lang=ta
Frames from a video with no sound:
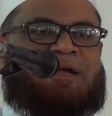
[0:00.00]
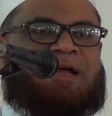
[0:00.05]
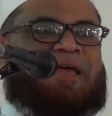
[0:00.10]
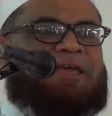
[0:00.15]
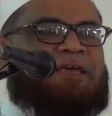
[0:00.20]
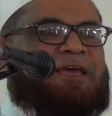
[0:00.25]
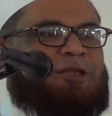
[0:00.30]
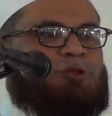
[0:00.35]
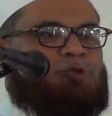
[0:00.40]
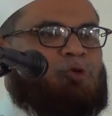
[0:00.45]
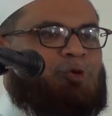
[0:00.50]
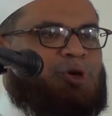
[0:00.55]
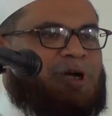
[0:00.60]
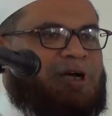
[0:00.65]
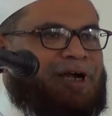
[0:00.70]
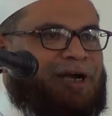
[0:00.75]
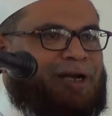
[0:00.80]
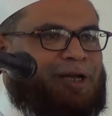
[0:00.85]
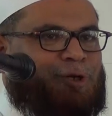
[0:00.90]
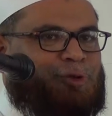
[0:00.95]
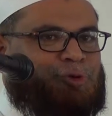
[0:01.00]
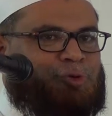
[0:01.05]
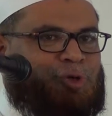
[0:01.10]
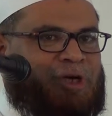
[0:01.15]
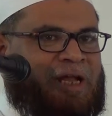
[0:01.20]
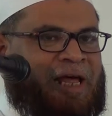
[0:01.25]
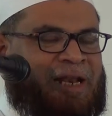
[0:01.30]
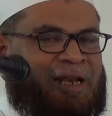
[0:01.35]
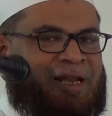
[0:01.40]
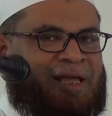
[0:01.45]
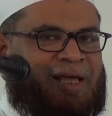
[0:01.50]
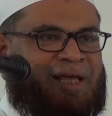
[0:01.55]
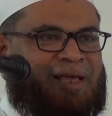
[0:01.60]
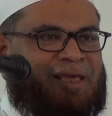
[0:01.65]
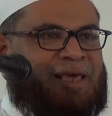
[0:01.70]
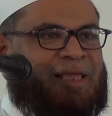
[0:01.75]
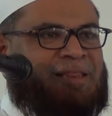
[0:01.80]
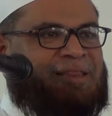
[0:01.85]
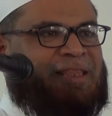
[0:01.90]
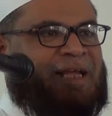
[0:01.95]
கையை தூக்குங்கள் என்று சொன்னால்
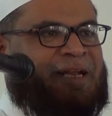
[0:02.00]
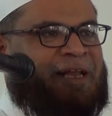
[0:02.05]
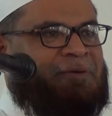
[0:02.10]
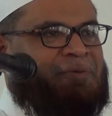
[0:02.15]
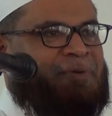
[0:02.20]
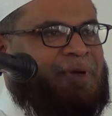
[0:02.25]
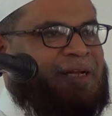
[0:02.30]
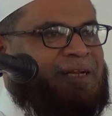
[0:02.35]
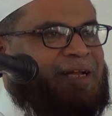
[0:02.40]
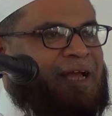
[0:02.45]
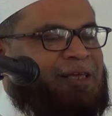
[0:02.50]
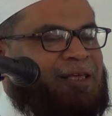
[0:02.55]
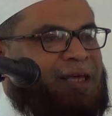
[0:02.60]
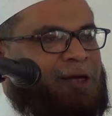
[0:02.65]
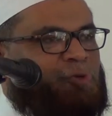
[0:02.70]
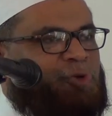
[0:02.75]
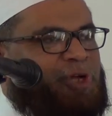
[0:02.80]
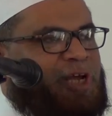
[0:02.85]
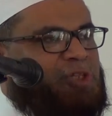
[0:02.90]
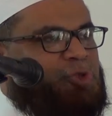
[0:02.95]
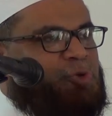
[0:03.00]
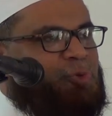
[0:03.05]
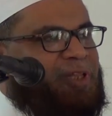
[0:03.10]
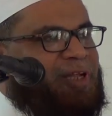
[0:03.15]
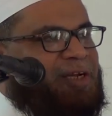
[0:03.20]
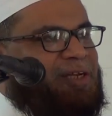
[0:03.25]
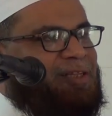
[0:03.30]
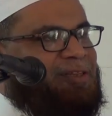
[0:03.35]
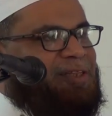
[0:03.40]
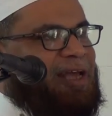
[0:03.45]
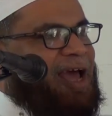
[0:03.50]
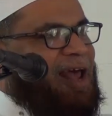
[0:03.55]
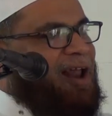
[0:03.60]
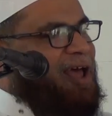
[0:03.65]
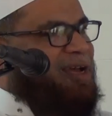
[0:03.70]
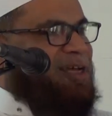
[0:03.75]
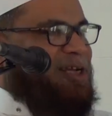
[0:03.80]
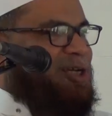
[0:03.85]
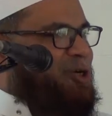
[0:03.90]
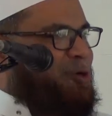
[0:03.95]
எத்தனை பேர் கையை உயர்த்துவதற்கு
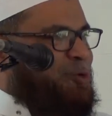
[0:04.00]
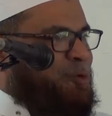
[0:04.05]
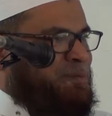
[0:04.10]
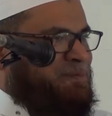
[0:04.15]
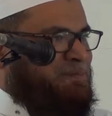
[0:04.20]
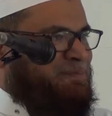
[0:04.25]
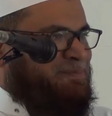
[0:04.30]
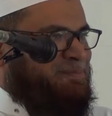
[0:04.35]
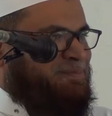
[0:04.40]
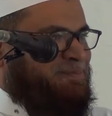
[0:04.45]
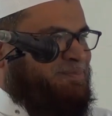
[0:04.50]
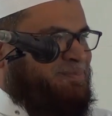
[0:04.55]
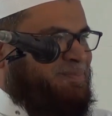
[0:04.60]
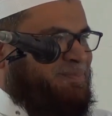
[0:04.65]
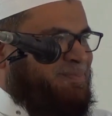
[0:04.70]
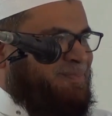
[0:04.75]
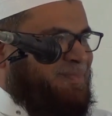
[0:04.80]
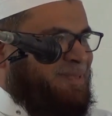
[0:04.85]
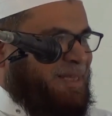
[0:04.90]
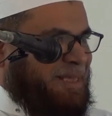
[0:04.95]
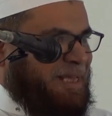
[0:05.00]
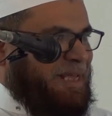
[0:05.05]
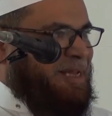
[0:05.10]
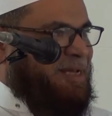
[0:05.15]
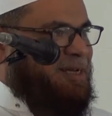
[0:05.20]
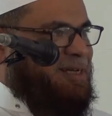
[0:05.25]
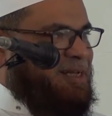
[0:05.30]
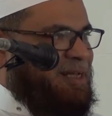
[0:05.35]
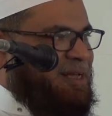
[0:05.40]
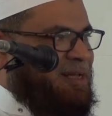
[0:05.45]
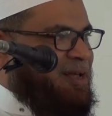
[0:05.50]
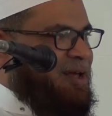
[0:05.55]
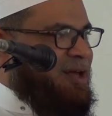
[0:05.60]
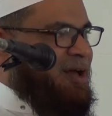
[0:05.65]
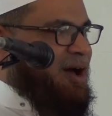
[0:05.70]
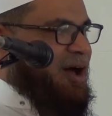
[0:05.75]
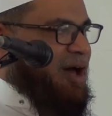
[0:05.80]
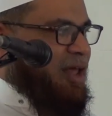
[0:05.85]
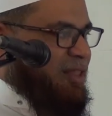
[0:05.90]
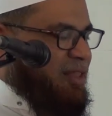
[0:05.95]
தயாராக இருக்கிறோம் எனக்கு
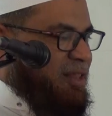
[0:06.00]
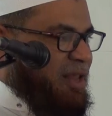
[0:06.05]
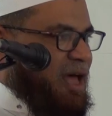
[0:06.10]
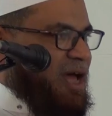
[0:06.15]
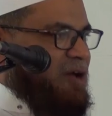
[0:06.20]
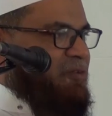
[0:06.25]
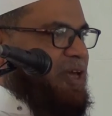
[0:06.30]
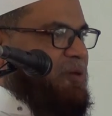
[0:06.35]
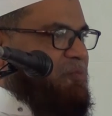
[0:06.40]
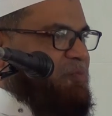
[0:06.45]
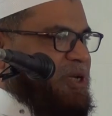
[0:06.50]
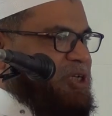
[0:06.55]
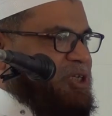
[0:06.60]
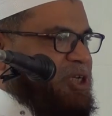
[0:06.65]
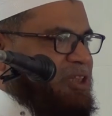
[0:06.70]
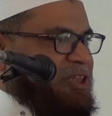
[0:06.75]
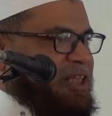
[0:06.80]
அல்லாஹை பற்றி